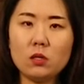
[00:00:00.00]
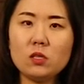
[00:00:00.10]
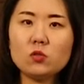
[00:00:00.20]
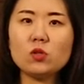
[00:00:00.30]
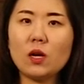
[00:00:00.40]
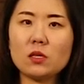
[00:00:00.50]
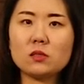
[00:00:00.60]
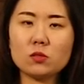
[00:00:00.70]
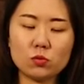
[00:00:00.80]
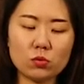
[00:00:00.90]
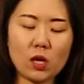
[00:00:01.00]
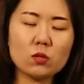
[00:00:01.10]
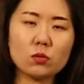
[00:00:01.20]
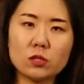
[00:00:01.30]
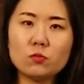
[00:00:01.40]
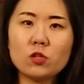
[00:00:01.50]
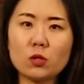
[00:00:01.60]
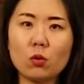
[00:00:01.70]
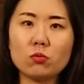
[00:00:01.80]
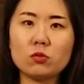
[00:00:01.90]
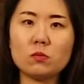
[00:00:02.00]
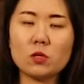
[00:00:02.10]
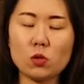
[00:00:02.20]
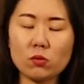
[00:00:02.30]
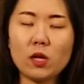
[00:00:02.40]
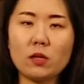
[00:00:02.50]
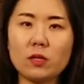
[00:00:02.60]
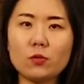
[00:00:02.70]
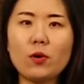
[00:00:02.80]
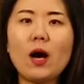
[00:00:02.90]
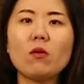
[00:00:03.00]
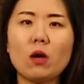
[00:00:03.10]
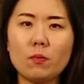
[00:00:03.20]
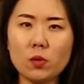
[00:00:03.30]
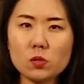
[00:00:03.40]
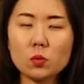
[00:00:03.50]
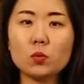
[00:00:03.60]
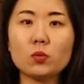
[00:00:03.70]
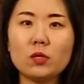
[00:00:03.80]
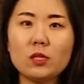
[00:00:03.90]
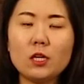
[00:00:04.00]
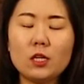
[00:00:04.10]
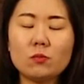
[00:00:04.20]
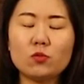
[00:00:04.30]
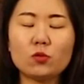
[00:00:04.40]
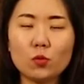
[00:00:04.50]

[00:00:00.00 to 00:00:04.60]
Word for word: 일주일 안 쓰고 계속 그물에 넣어두시면 절대 안 되고 하루에 한 번 정도는 물을